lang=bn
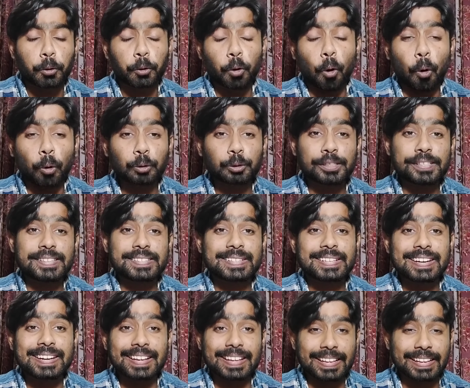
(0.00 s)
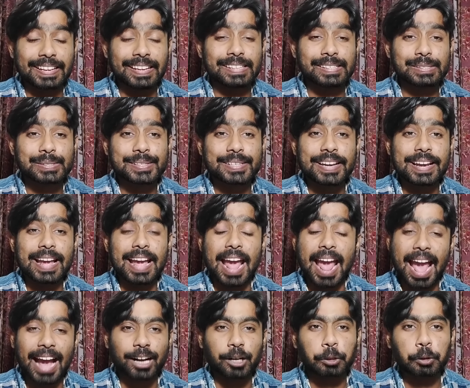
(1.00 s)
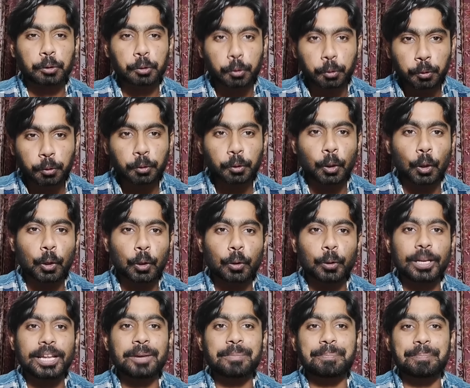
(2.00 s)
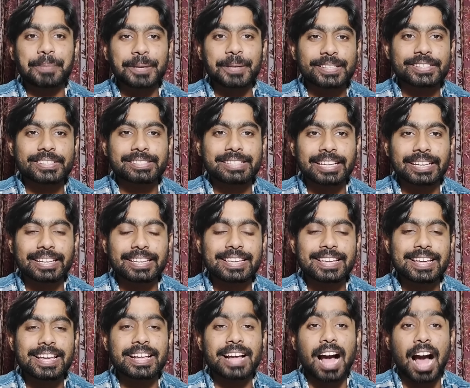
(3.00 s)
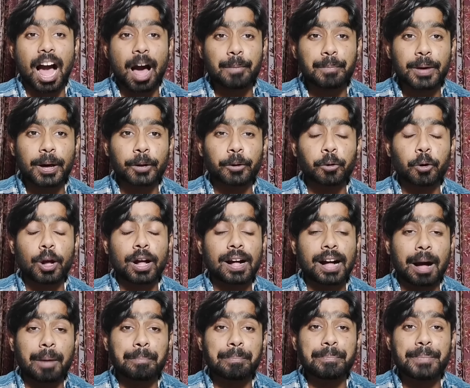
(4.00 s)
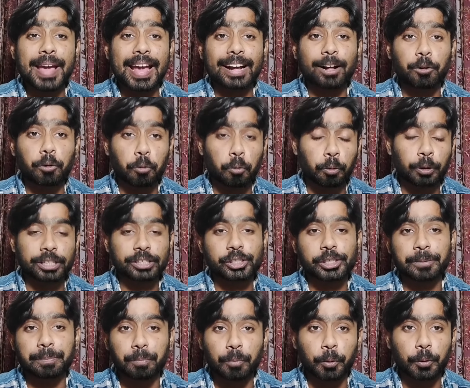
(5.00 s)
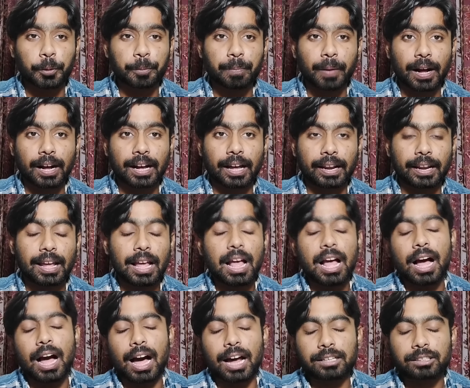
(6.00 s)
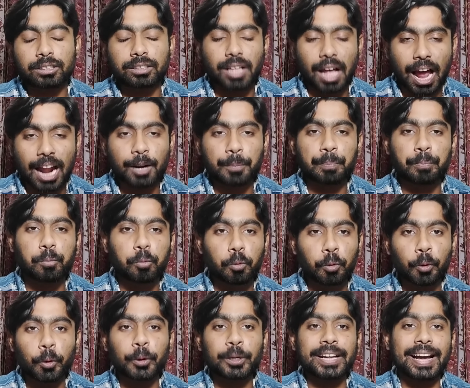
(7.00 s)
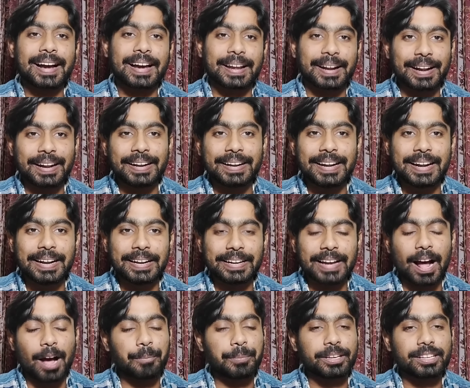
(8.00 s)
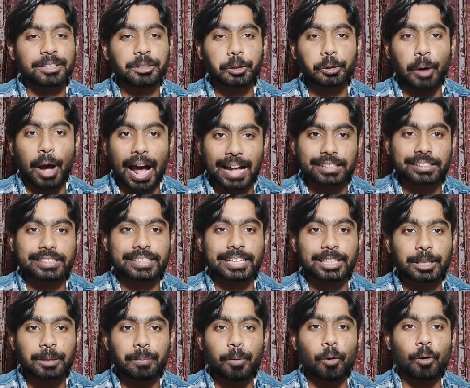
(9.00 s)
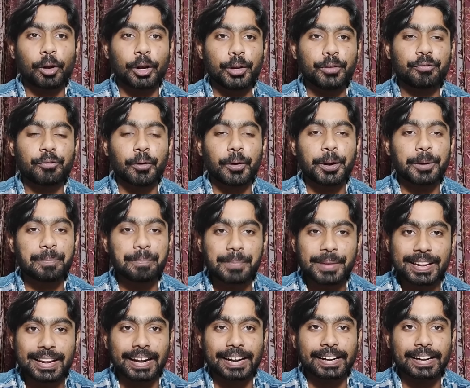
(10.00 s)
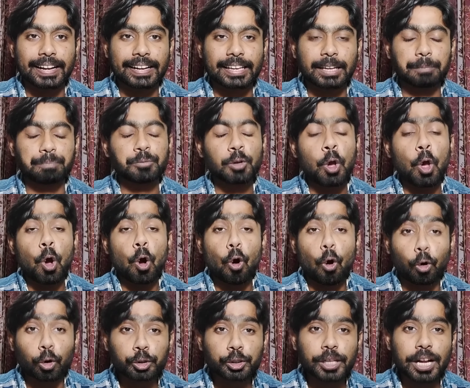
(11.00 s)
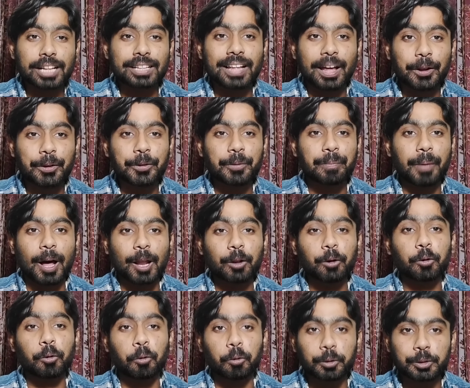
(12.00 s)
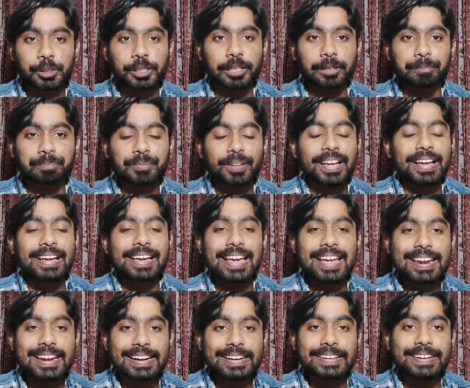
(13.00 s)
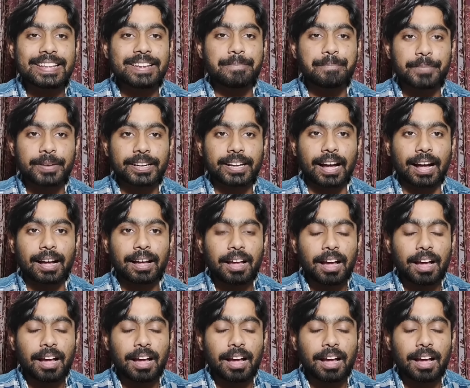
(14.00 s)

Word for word: নর্থ ইস্টের এগেনস্টে এক শূন্য গোলে পিছিয়ে গিয়ে আবারও কামব্যাক করেছে মোহনবাগান আর তার পুরোটা ক্রেডিট আমি কিন্তু আজকে দেব ক্লিফোর্ড মিরান্ডাকে অসাধারণ ভালো কোচিং এই টিমটা